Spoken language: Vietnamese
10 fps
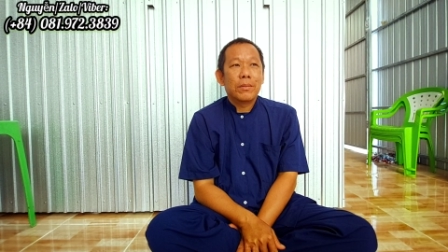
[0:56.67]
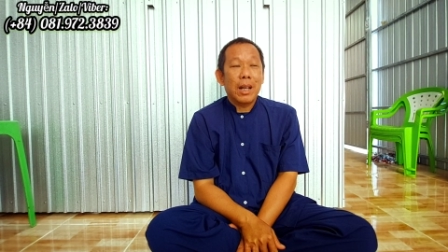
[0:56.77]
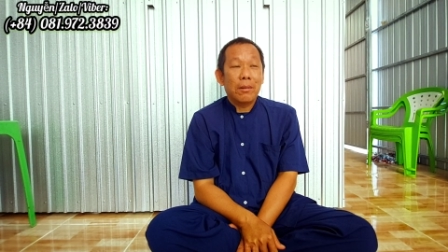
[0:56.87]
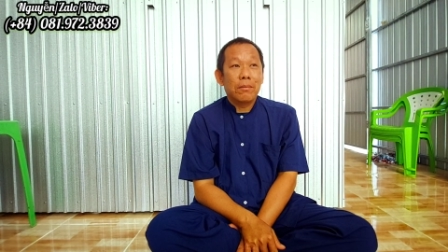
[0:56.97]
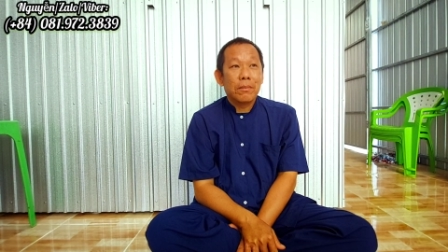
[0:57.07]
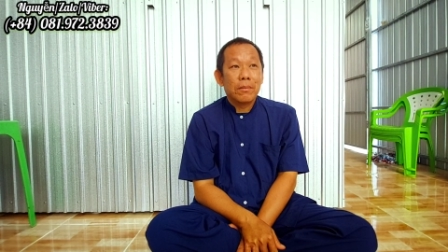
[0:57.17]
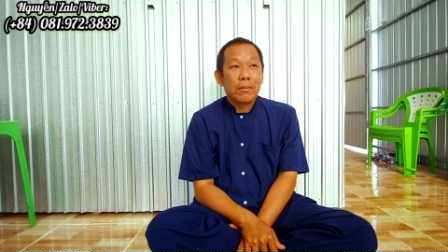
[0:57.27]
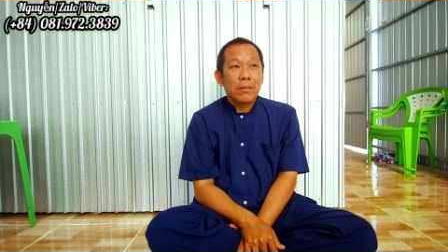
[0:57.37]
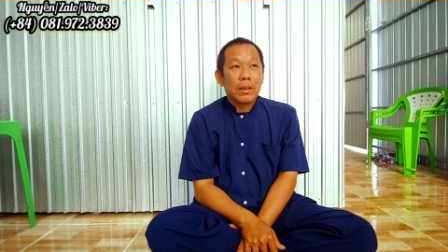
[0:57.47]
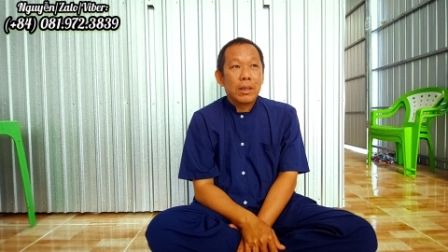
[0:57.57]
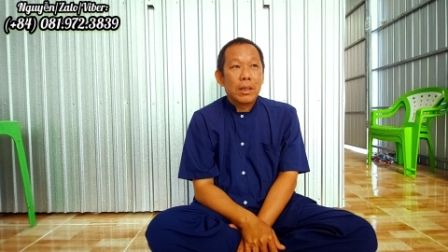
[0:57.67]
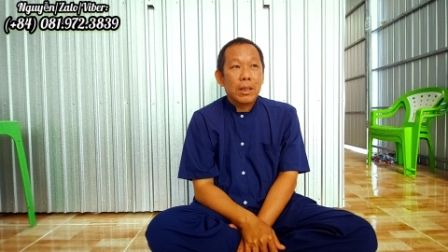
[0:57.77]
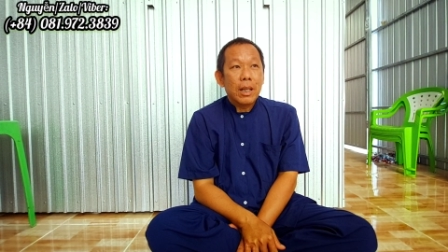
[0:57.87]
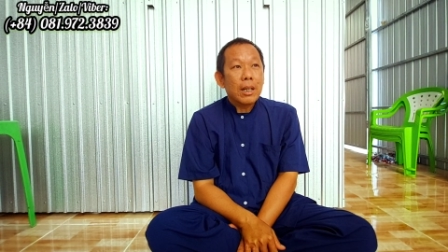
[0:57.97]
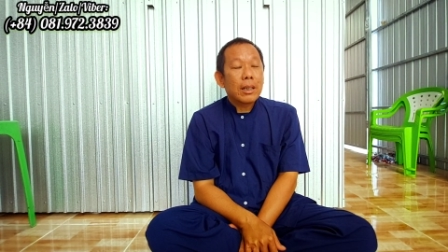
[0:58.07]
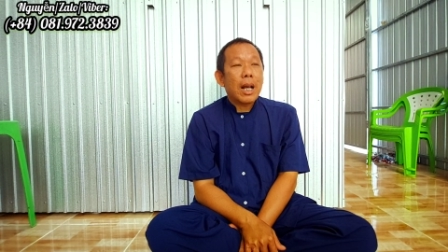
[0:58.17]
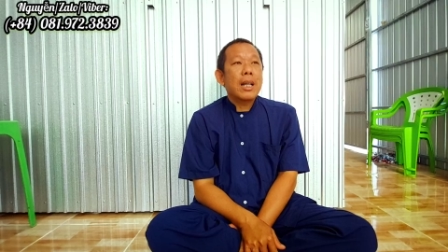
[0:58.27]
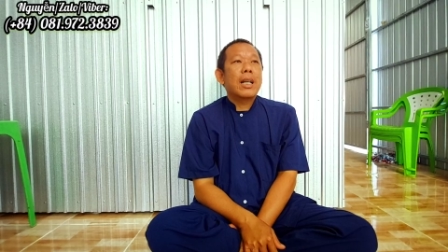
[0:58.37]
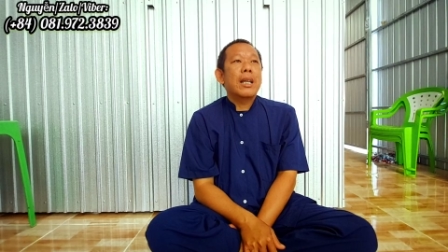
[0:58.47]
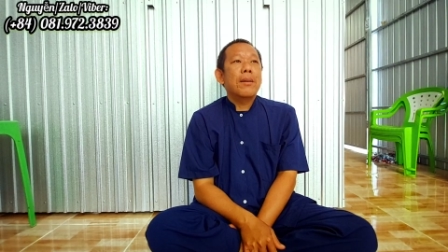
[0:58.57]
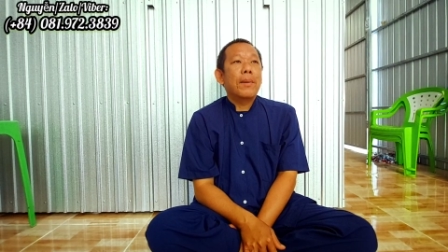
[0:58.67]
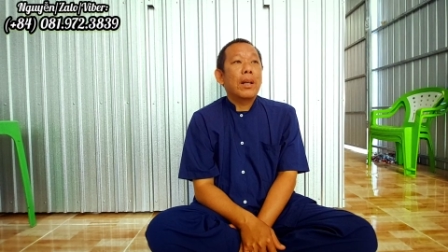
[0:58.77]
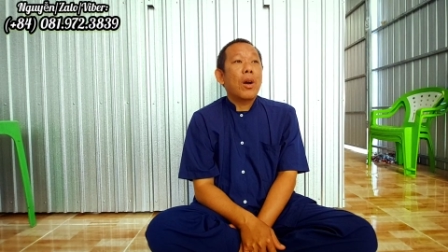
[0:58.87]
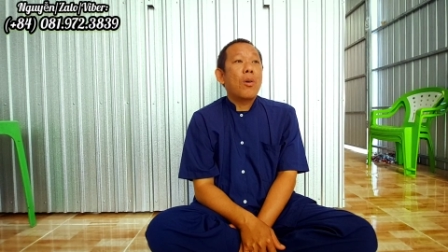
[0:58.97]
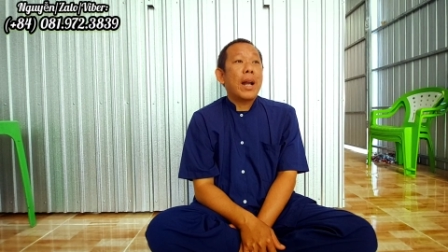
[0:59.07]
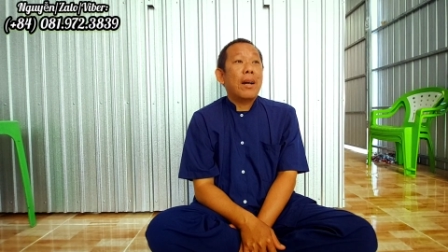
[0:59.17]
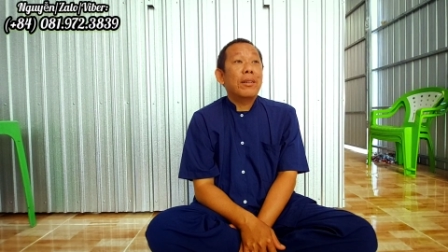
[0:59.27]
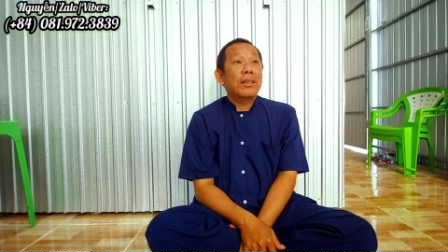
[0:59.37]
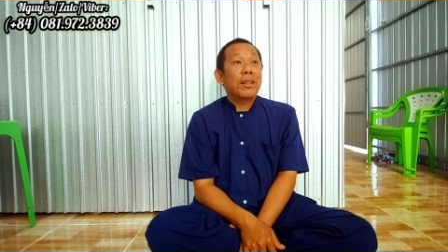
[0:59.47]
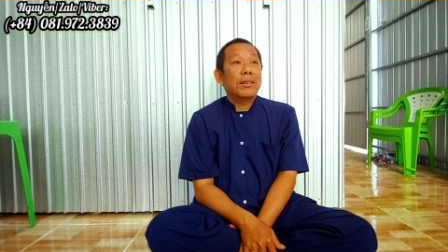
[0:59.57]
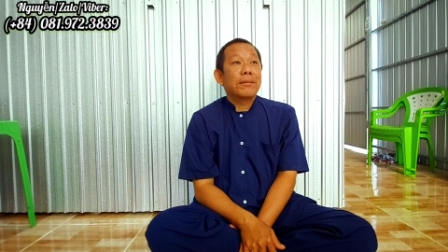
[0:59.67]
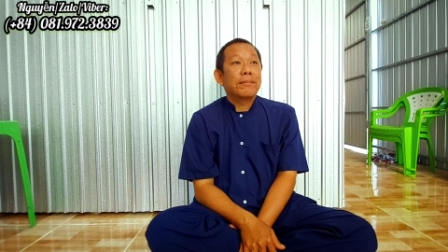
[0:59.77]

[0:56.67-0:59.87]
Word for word: Đúng không nhưng tới khi mình ngộ đạo được rồi